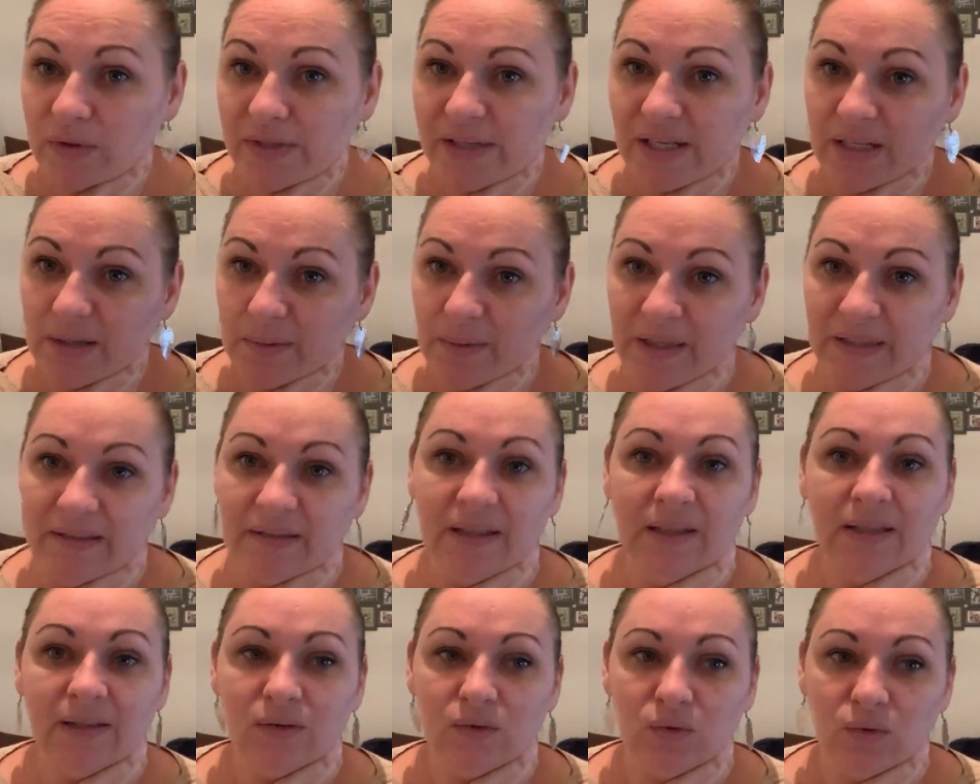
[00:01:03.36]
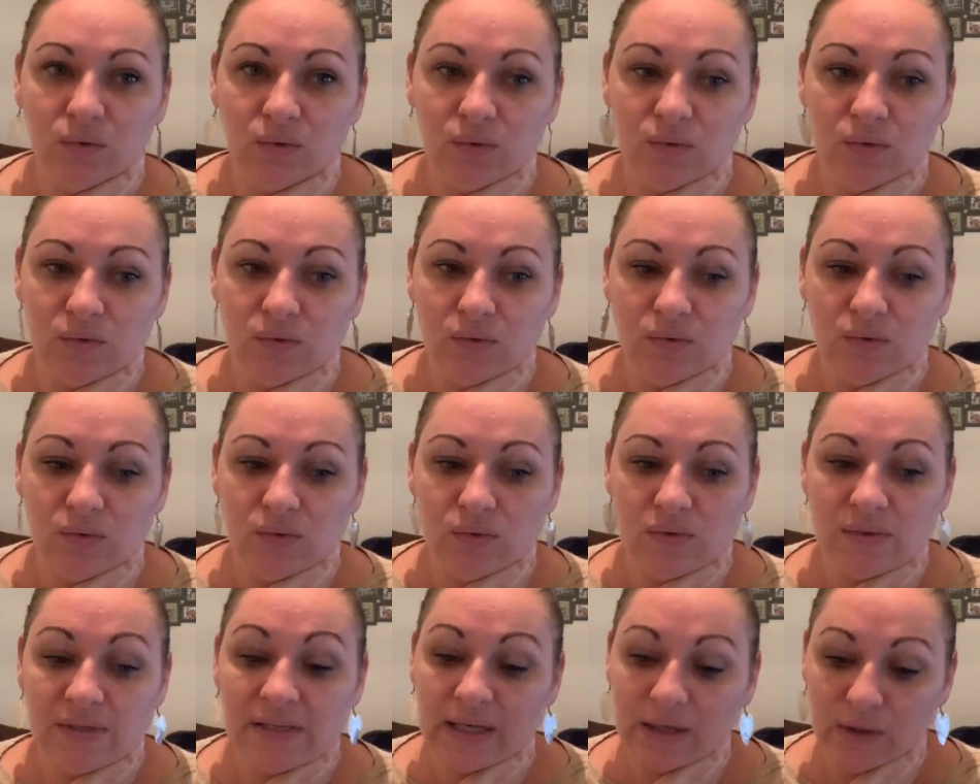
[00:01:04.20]
célibataire
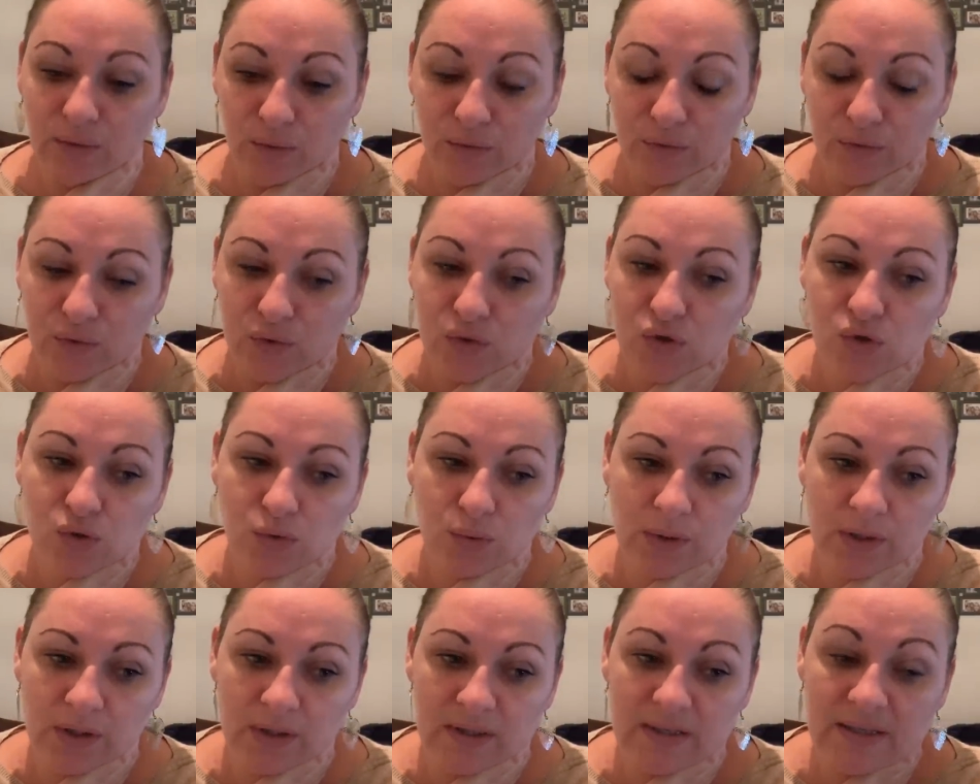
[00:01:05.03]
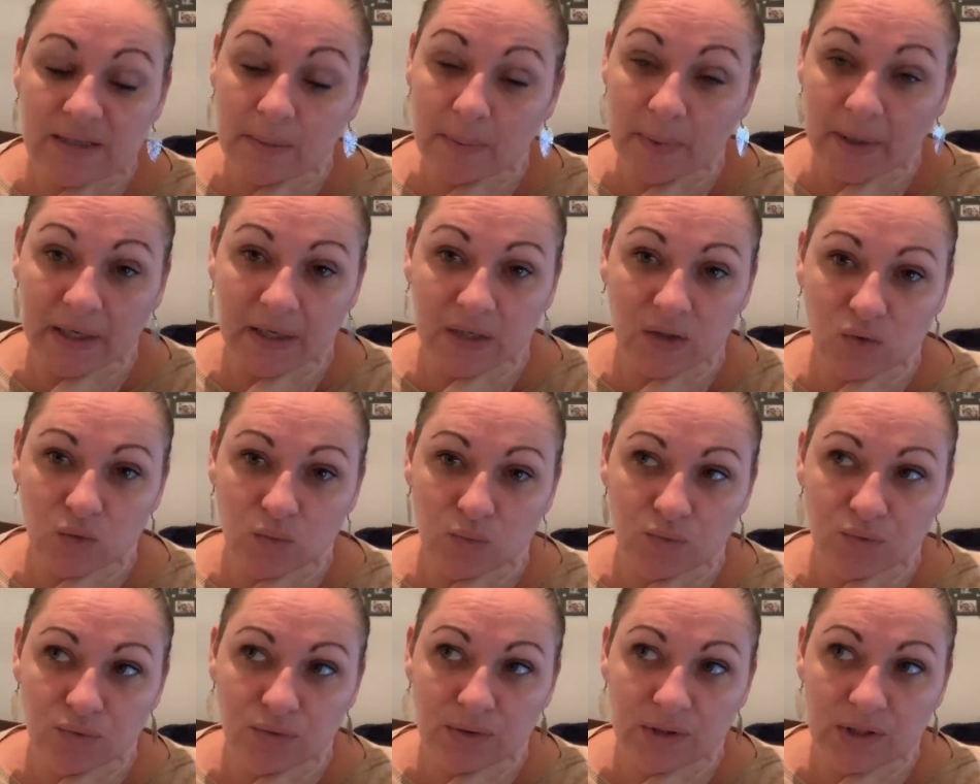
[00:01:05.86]
de cinq enfants. Je suis séparée
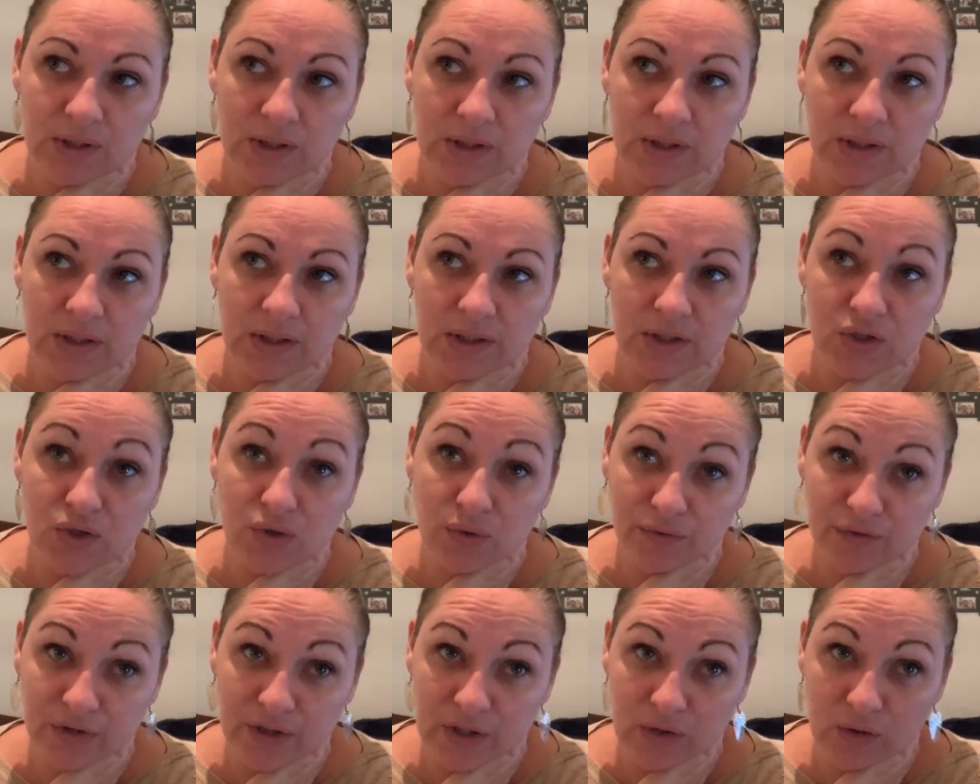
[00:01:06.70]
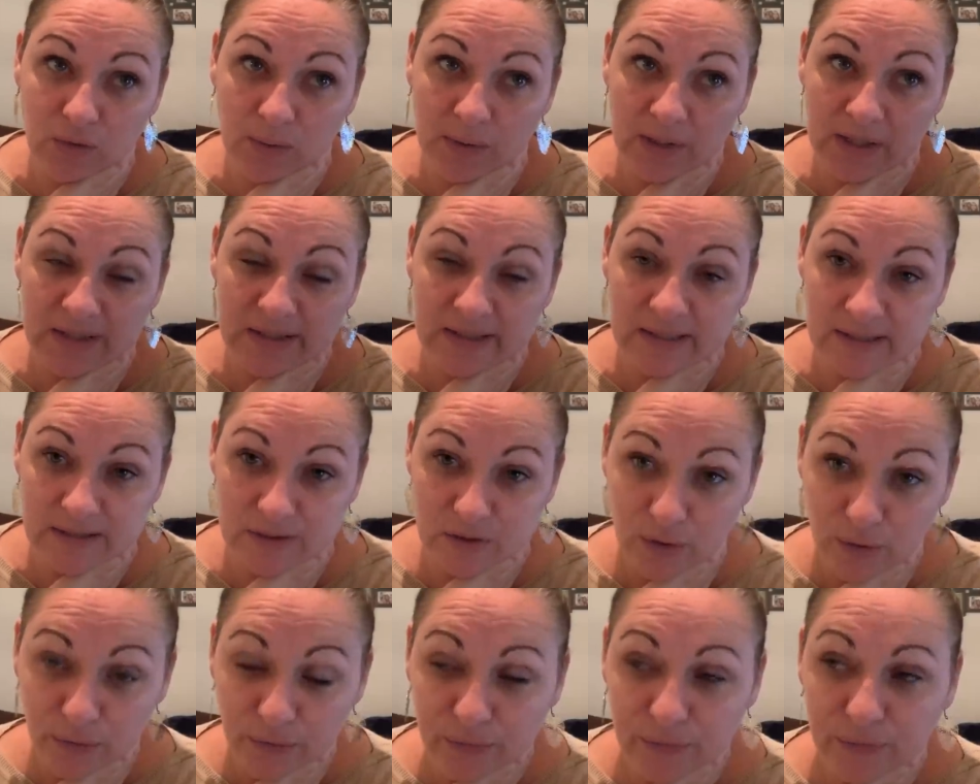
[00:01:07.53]
depuis janvier
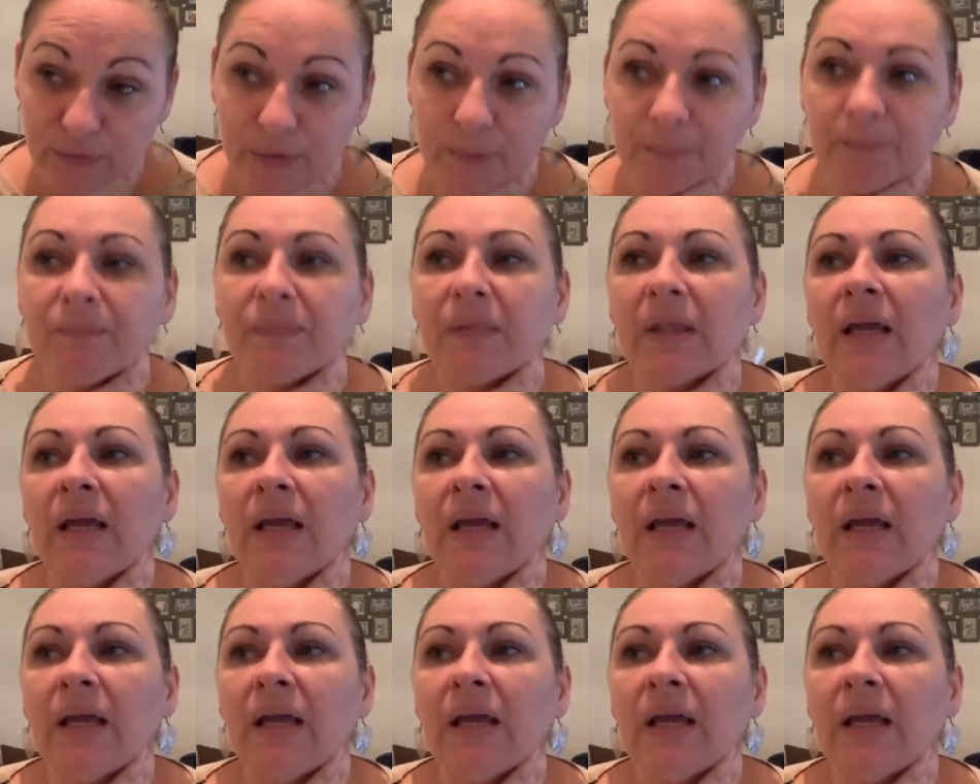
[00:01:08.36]
2019.